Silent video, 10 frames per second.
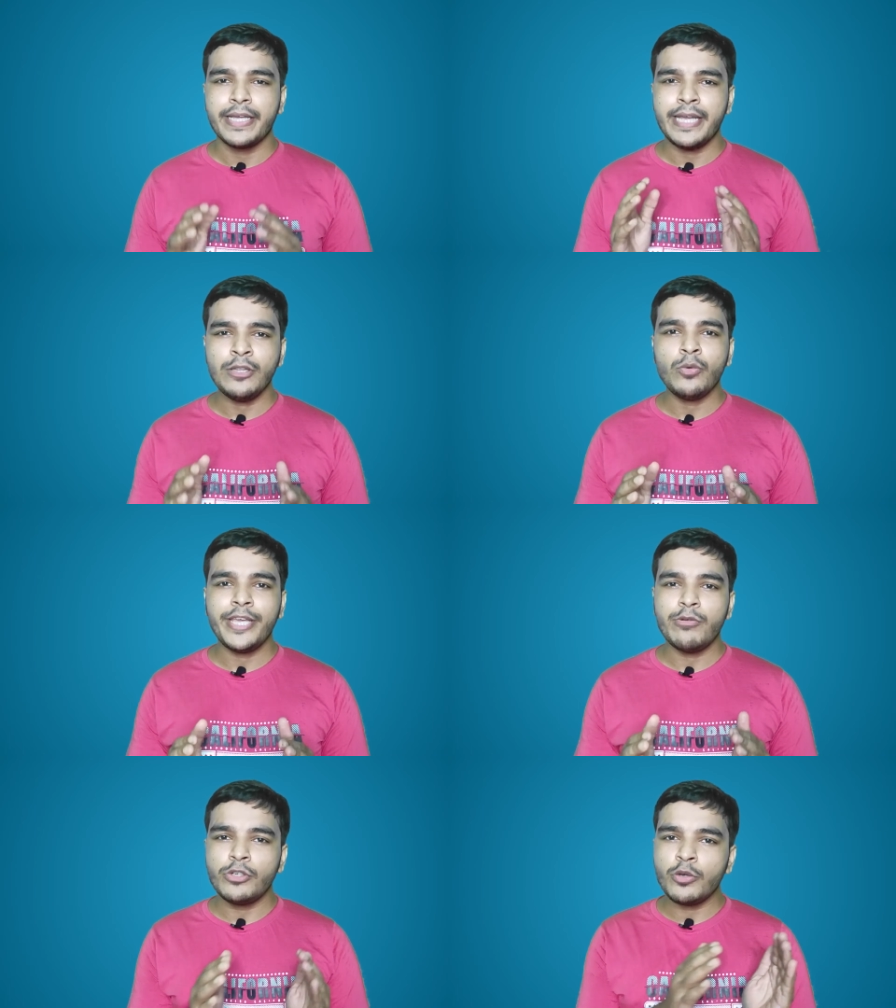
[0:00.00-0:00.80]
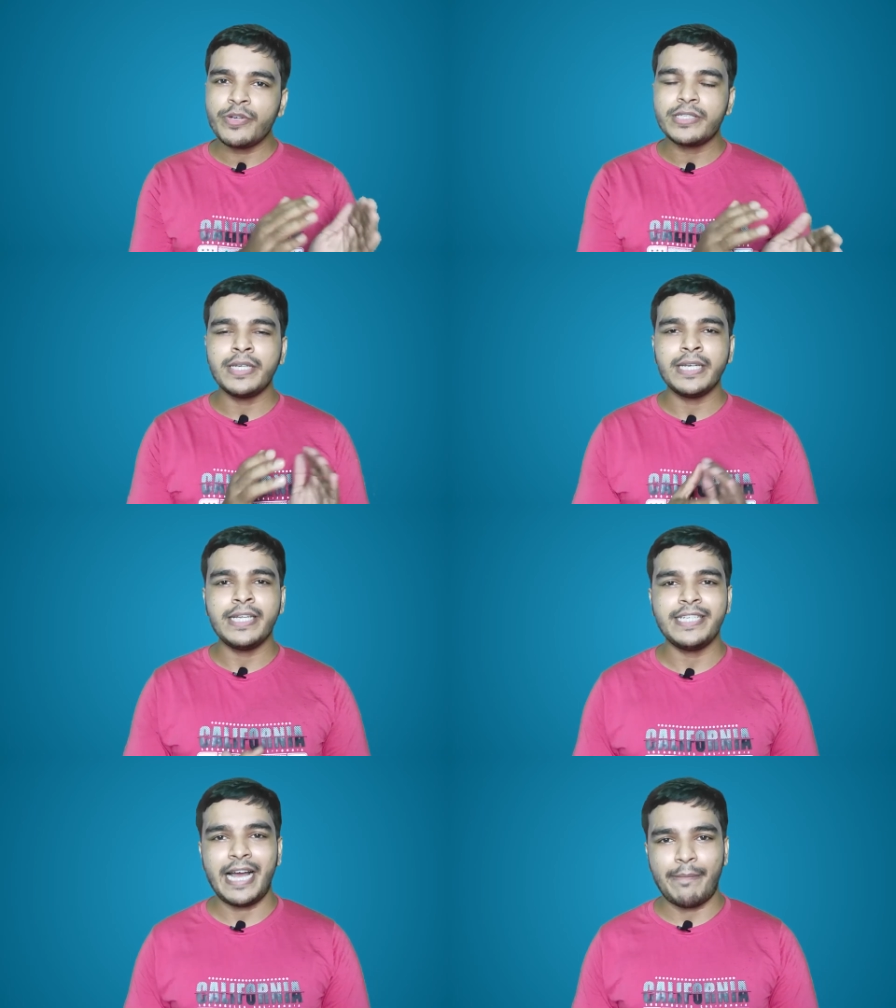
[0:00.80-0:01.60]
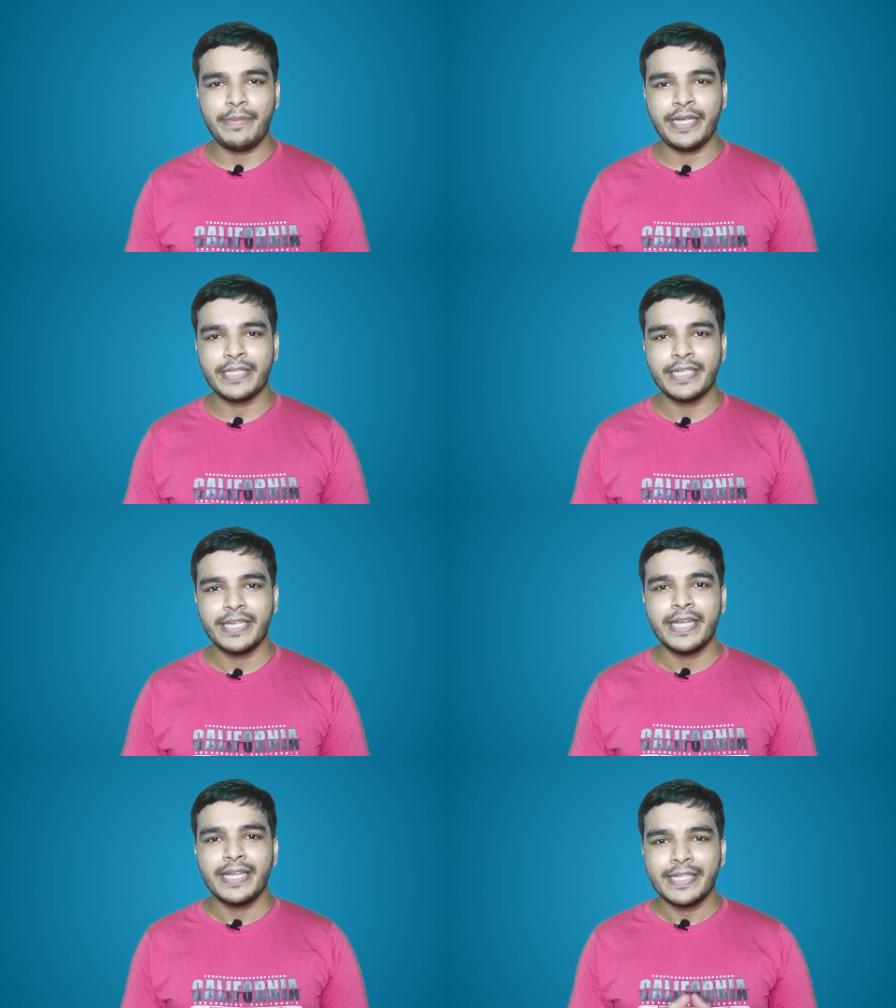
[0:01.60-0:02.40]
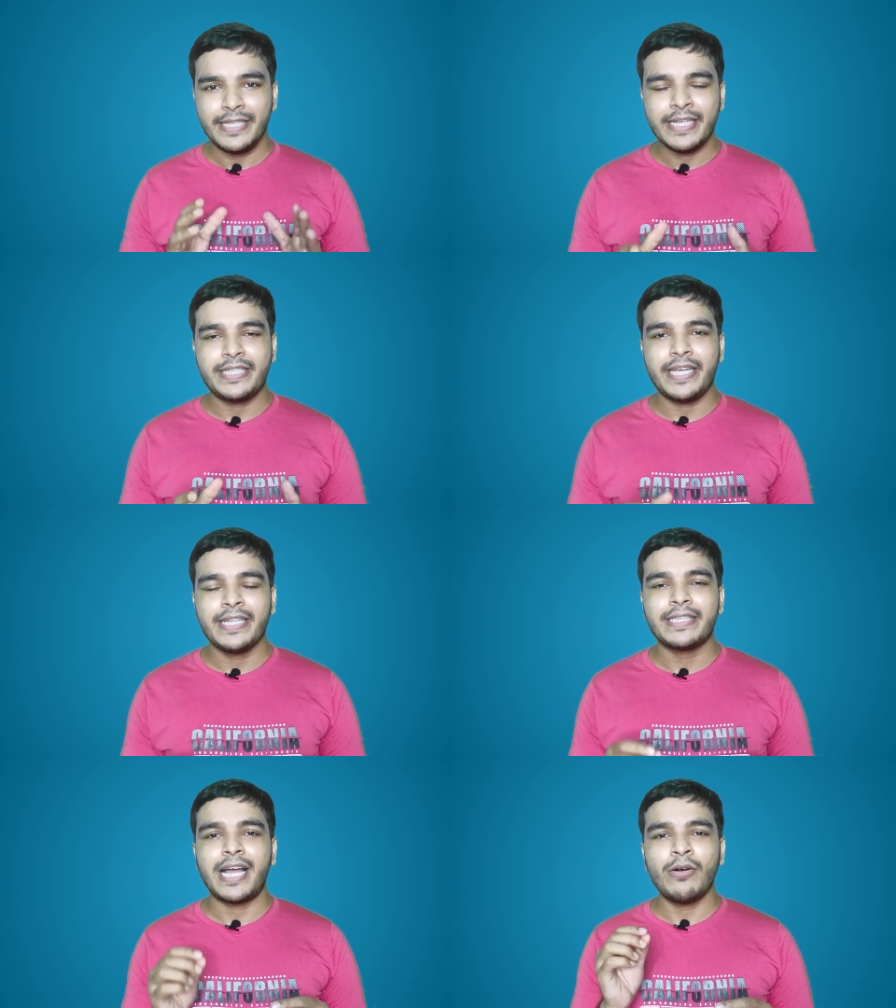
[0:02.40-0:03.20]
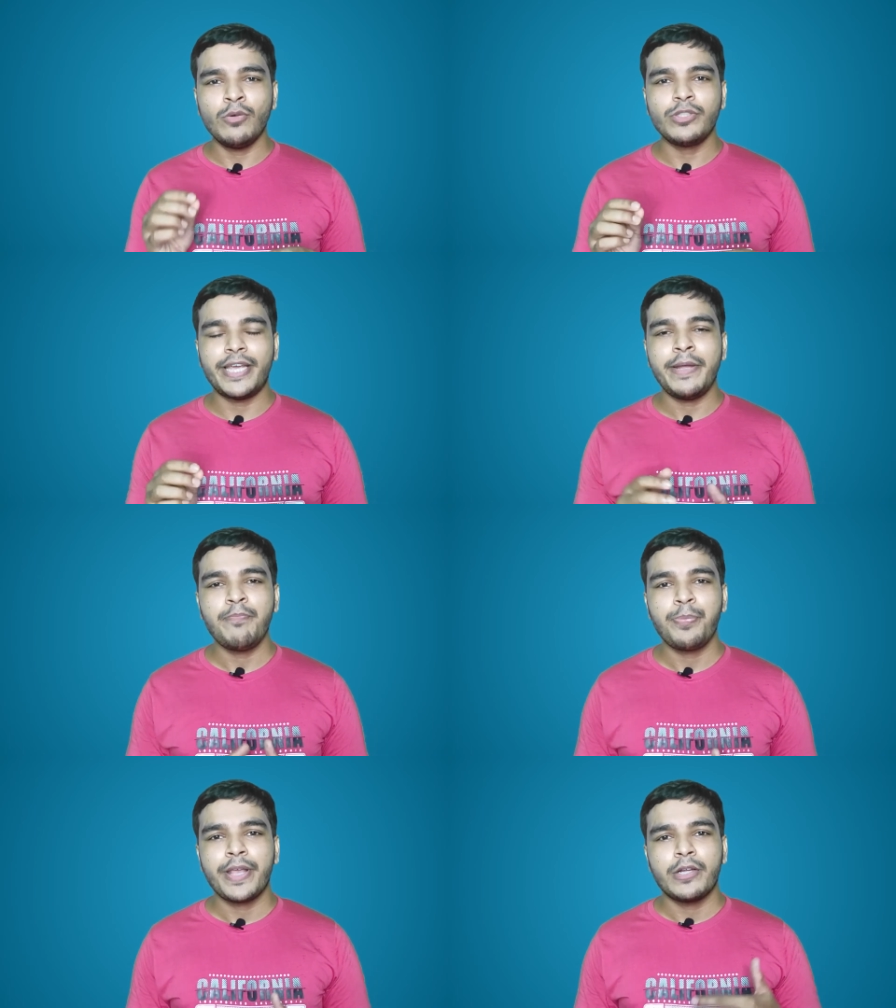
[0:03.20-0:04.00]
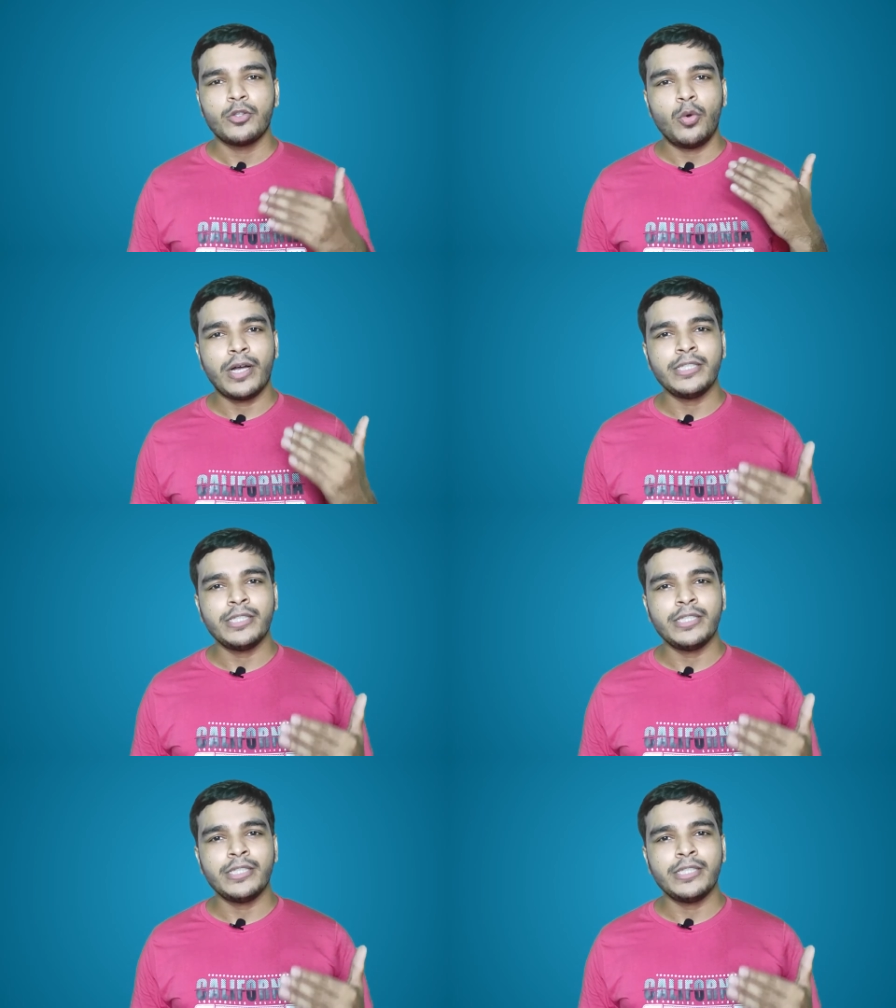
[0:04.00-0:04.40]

কিন্তু ইউটিউব রিসেন্টলি যে আপডেট দিয়েছে তা অনুযায়ী দু